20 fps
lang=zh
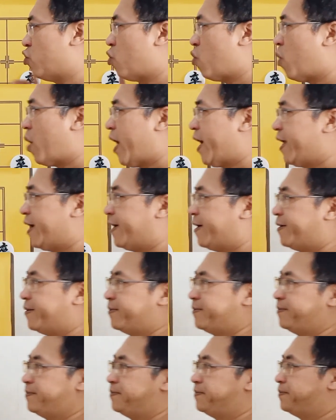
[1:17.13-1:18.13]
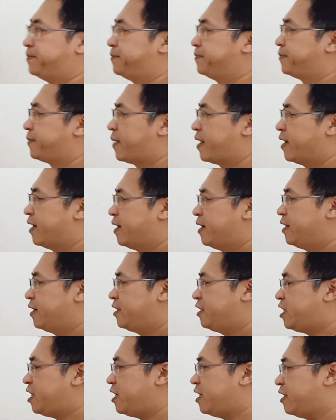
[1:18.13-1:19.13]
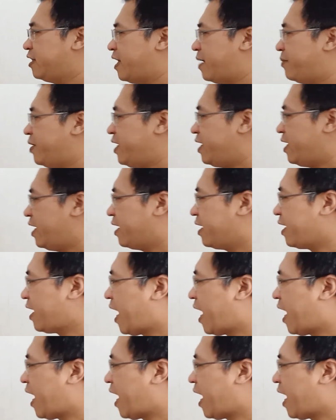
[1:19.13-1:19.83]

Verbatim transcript: 坏了。这个咱们也